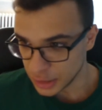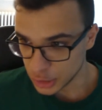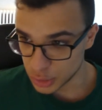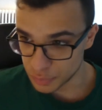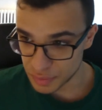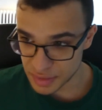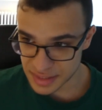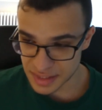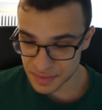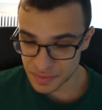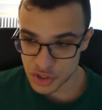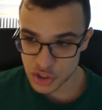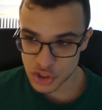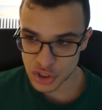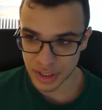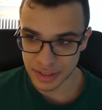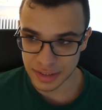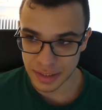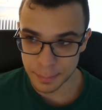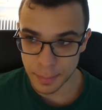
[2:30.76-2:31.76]
dovesse
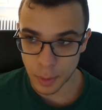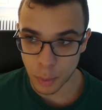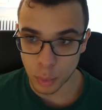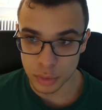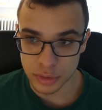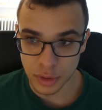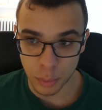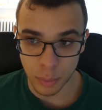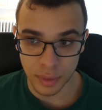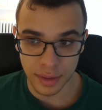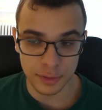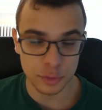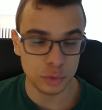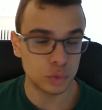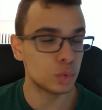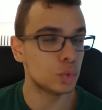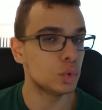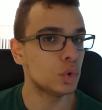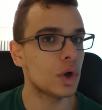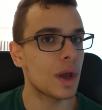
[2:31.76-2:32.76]
vincere andrebbe a quota
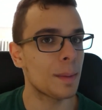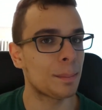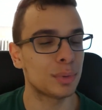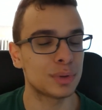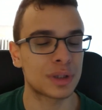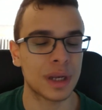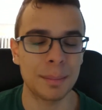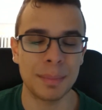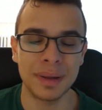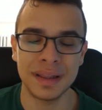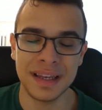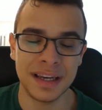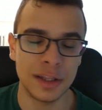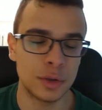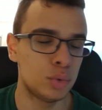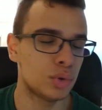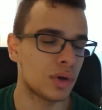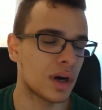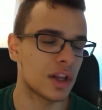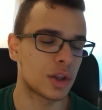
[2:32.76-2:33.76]
41 e potrebbe
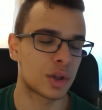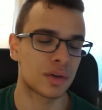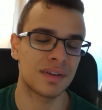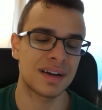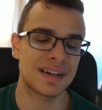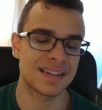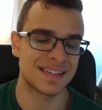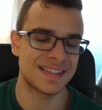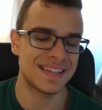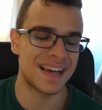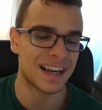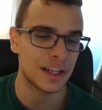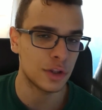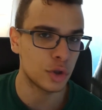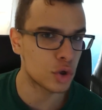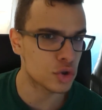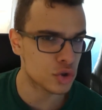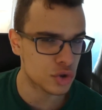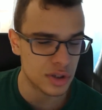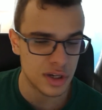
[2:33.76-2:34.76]
addirittura ritrovarsi a
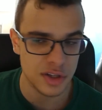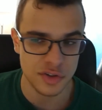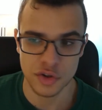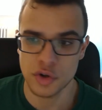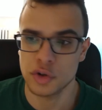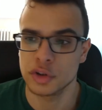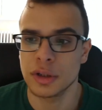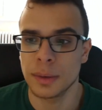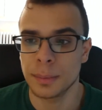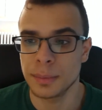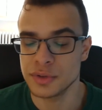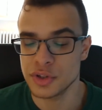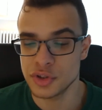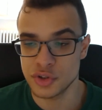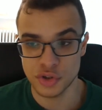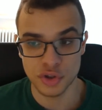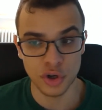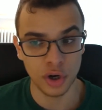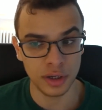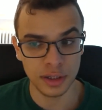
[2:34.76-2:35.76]
ridosso della seconda
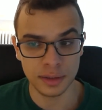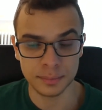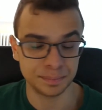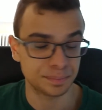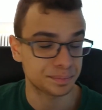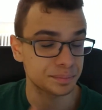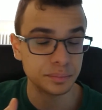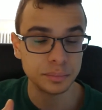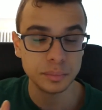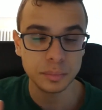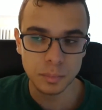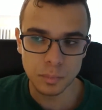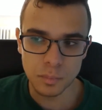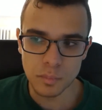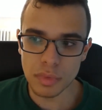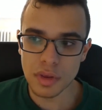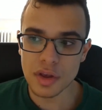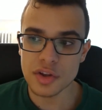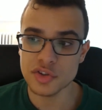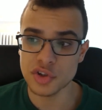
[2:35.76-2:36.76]
posizione
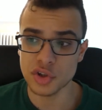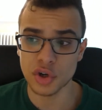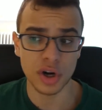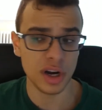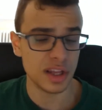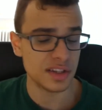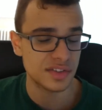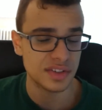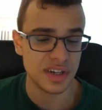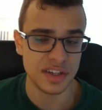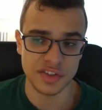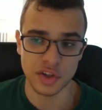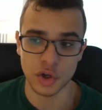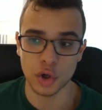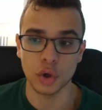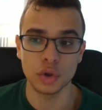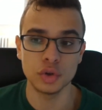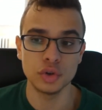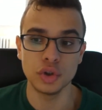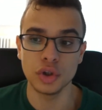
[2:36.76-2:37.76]
se non essere
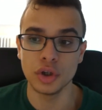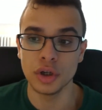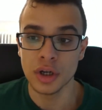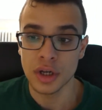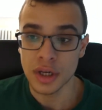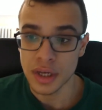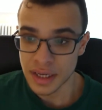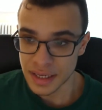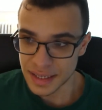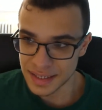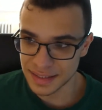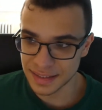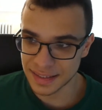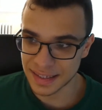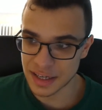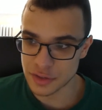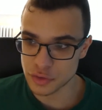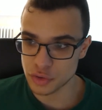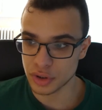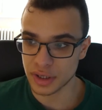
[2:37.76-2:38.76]
secondo in
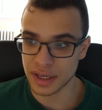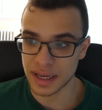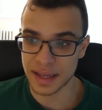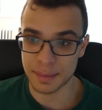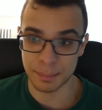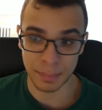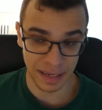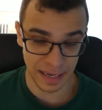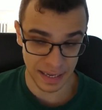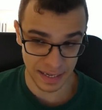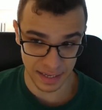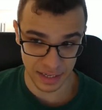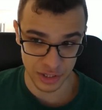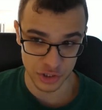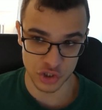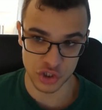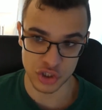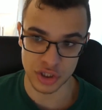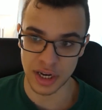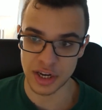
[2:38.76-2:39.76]
caso che magari
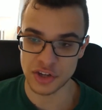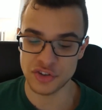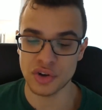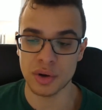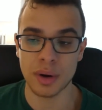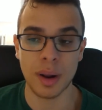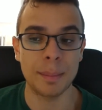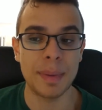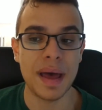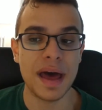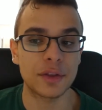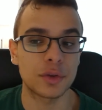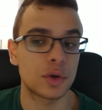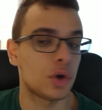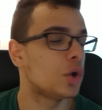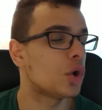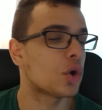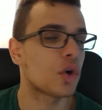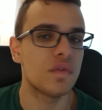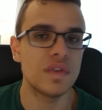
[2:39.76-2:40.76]
Regina e Genoa perdono
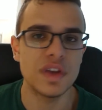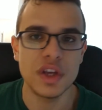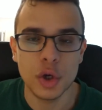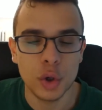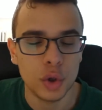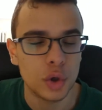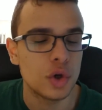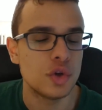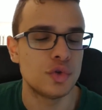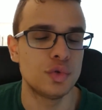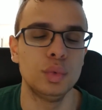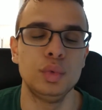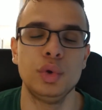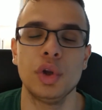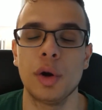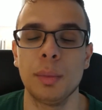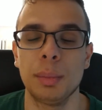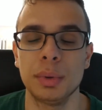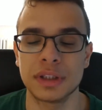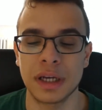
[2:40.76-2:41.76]
e loro vincono il Sud
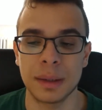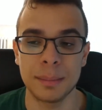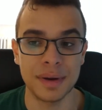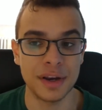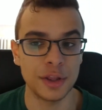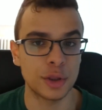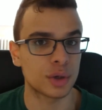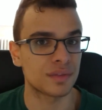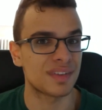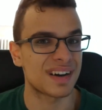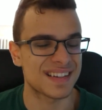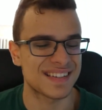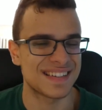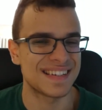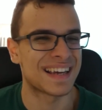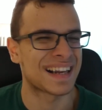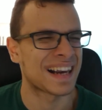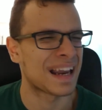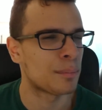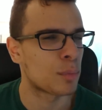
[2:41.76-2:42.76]
Tirol potrebbe
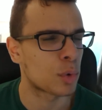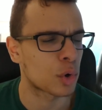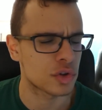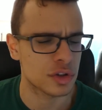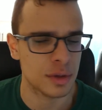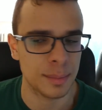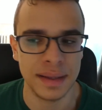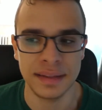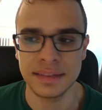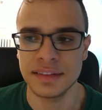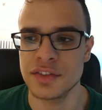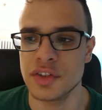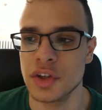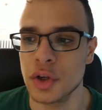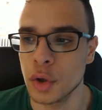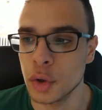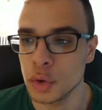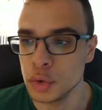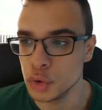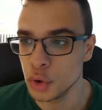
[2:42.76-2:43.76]
ritrovarsi clamorosamente
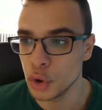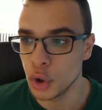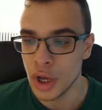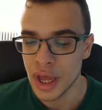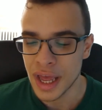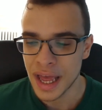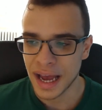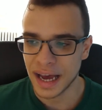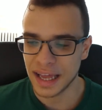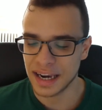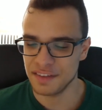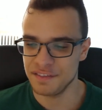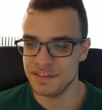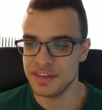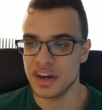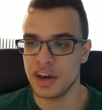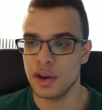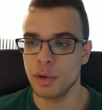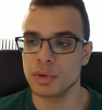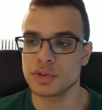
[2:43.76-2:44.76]
secondo alla
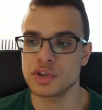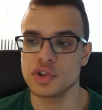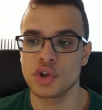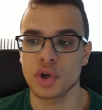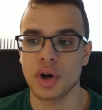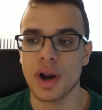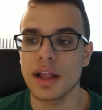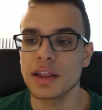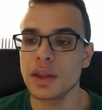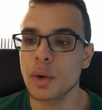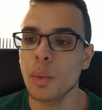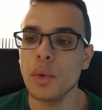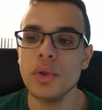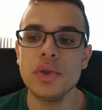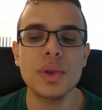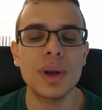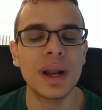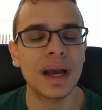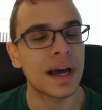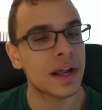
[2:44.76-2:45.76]
fine di questa giornata
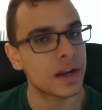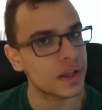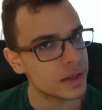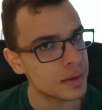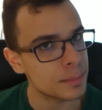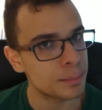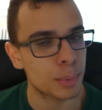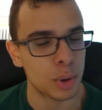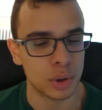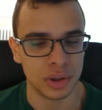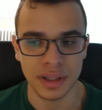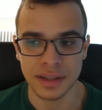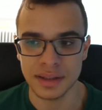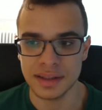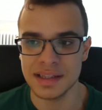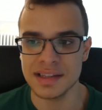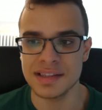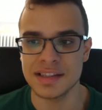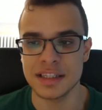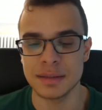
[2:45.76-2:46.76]
quindi una gara
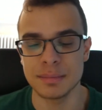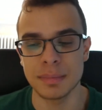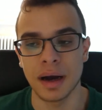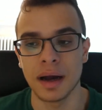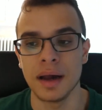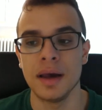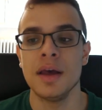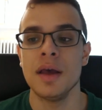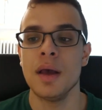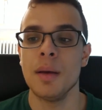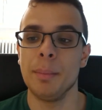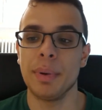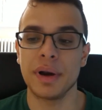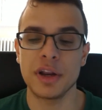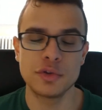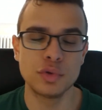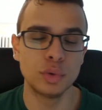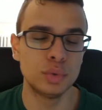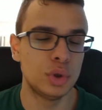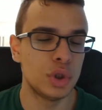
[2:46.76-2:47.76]
importantissima per il
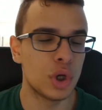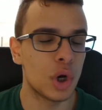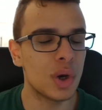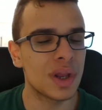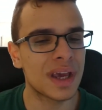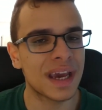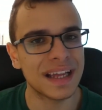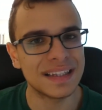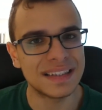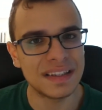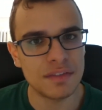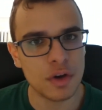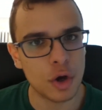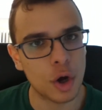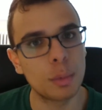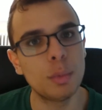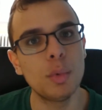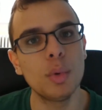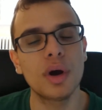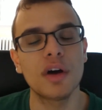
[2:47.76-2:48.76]
Sud Tirol che deve
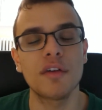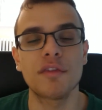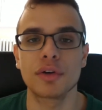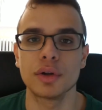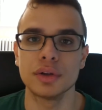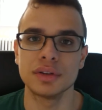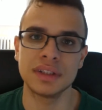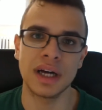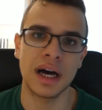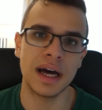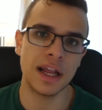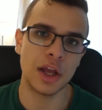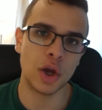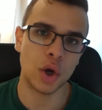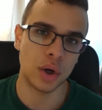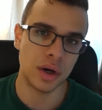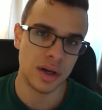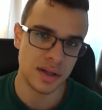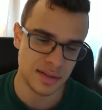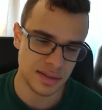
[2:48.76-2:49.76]
comunque affrontare
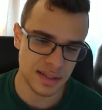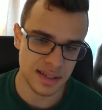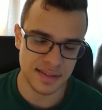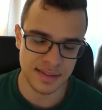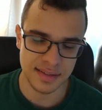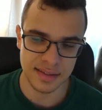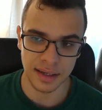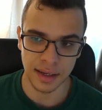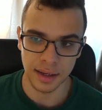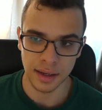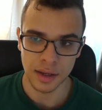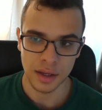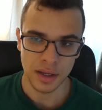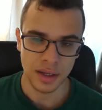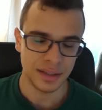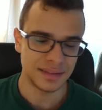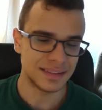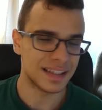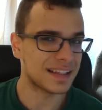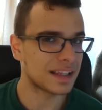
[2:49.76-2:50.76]
con la stessa
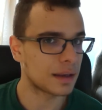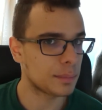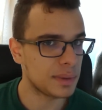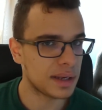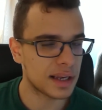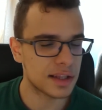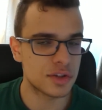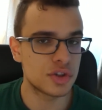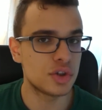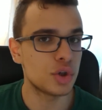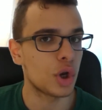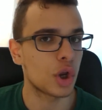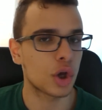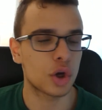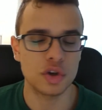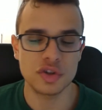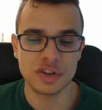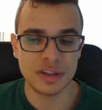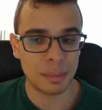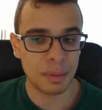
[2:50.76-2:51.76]
determinazione e
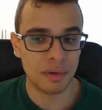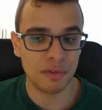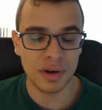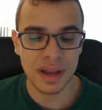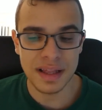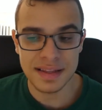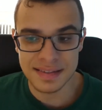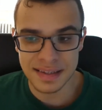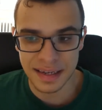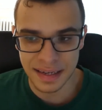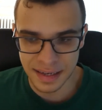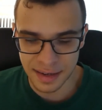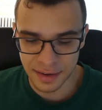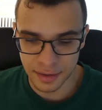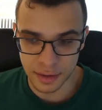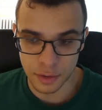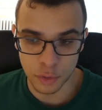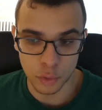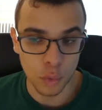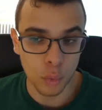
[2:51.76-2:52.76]
consapevolezza
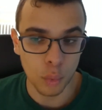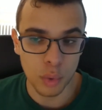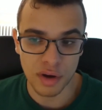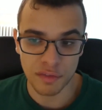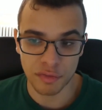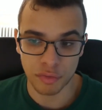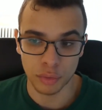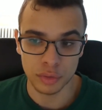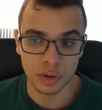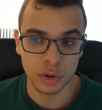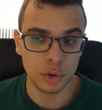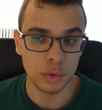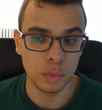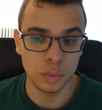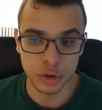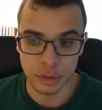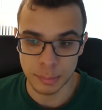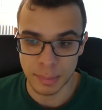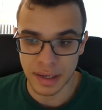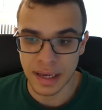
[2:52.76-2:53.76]
che, con cui ha affrontato le
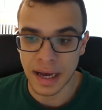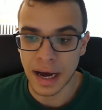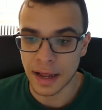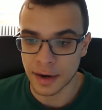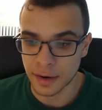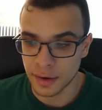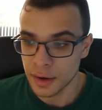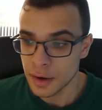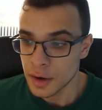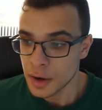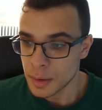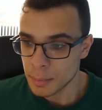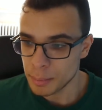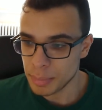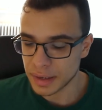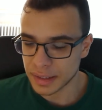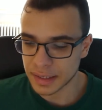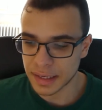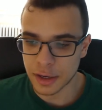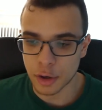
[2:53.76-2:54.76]
ultime gare
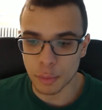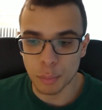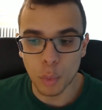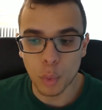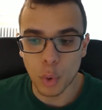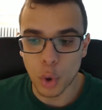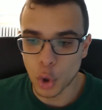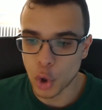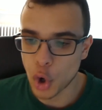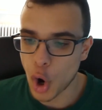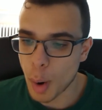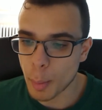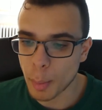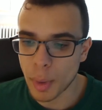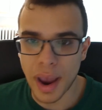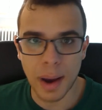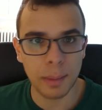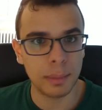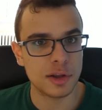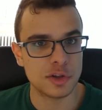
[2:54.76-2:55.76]
perché comunque il Como
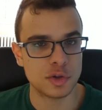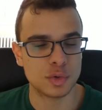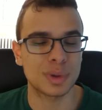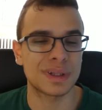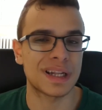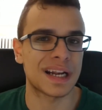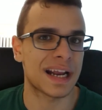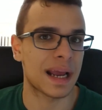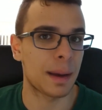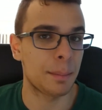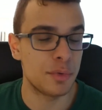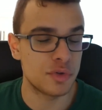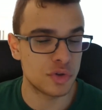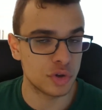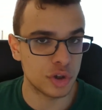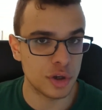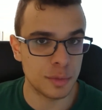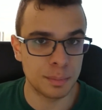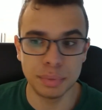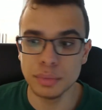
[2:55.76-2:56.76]
è una squadra che ha
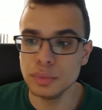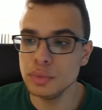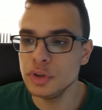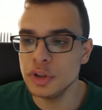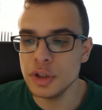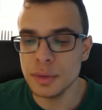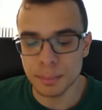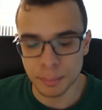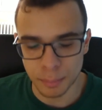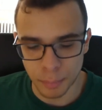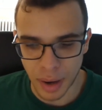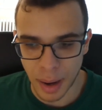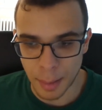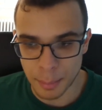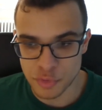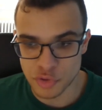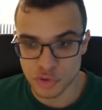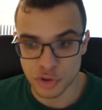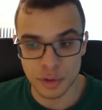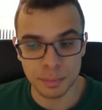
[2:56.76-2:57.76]
bisogno di punti ha
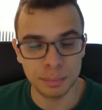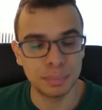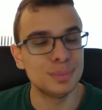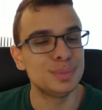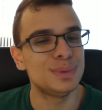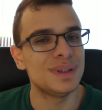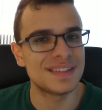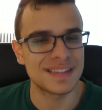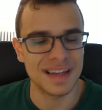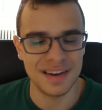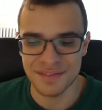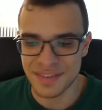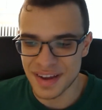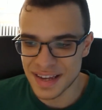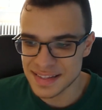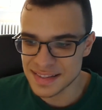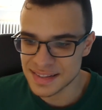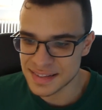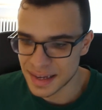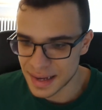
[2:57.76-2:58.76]
bisogno di punti
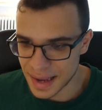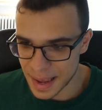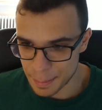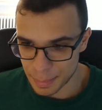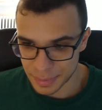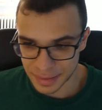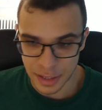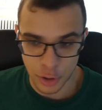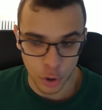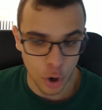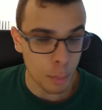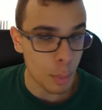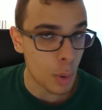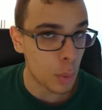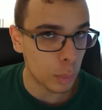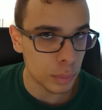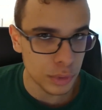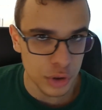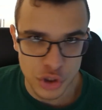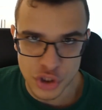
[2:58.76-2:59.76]
salvezza e perché il Como è
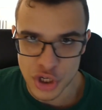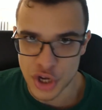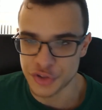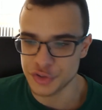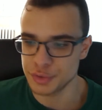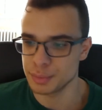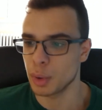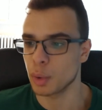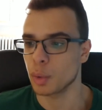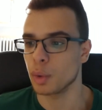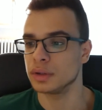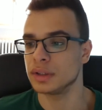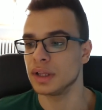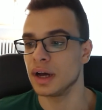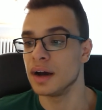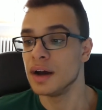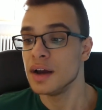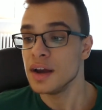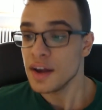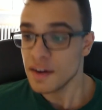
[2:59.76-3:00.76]
quindicesimo a
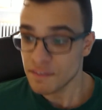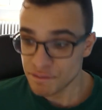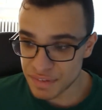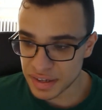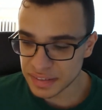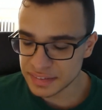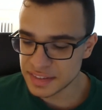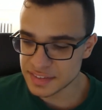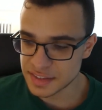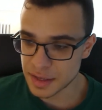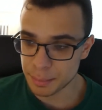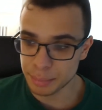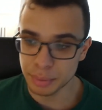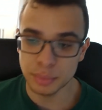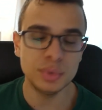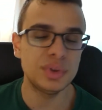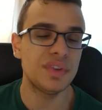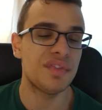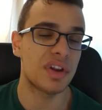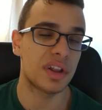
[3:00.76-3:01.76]
quota 26
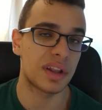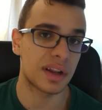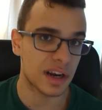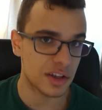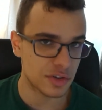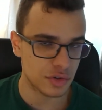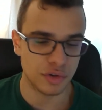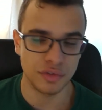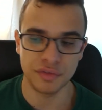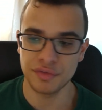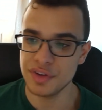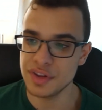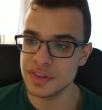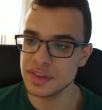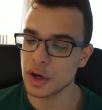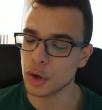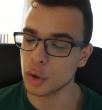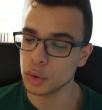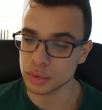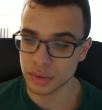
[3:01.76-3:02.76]
punti viene da una
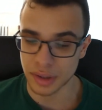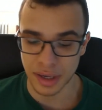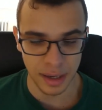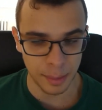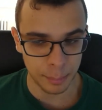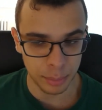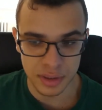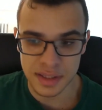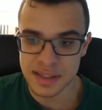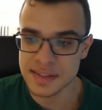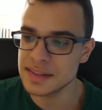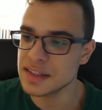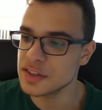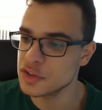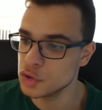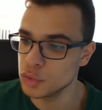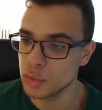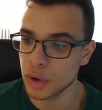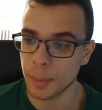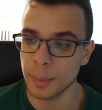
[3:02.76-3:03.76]
sconfitta contro la capolista
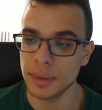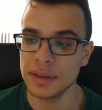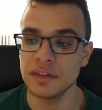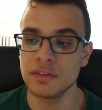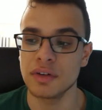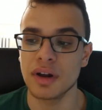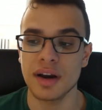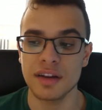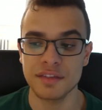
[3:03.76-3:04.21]
sicuramente vorrà